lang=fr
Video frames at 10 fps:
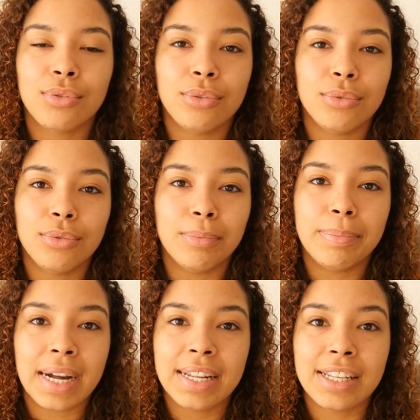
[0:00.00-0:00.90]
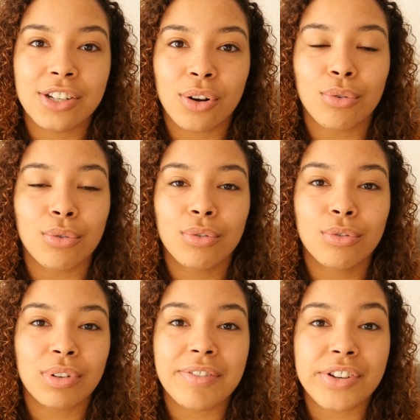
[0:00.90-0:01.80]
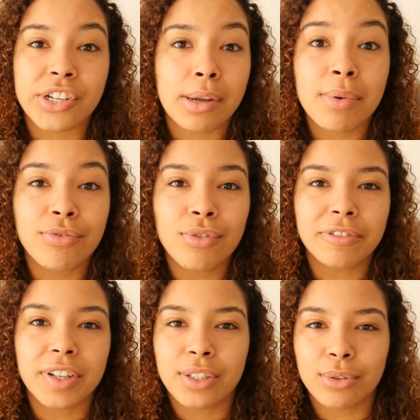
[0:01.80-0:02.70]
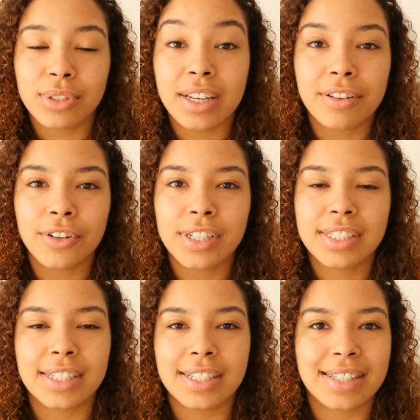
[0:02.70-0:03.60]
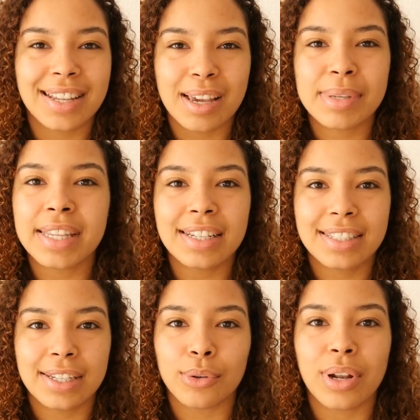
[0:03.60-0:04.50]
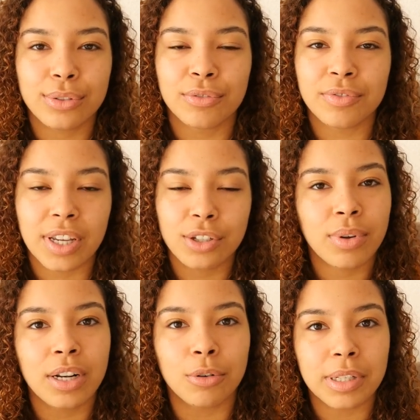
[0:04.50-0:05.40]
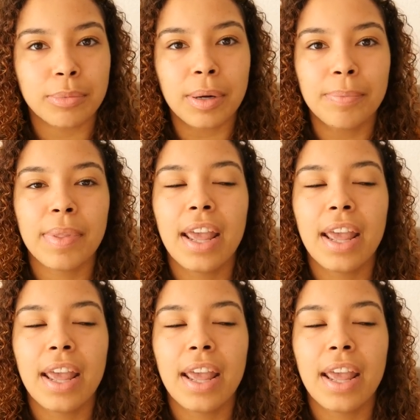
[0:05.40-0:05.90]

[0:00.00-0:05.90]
de, parler à des gens qu'on n'avait jamais vus en fait au téléphone, c'est très bizarre, c'est une relation virtuelle complètement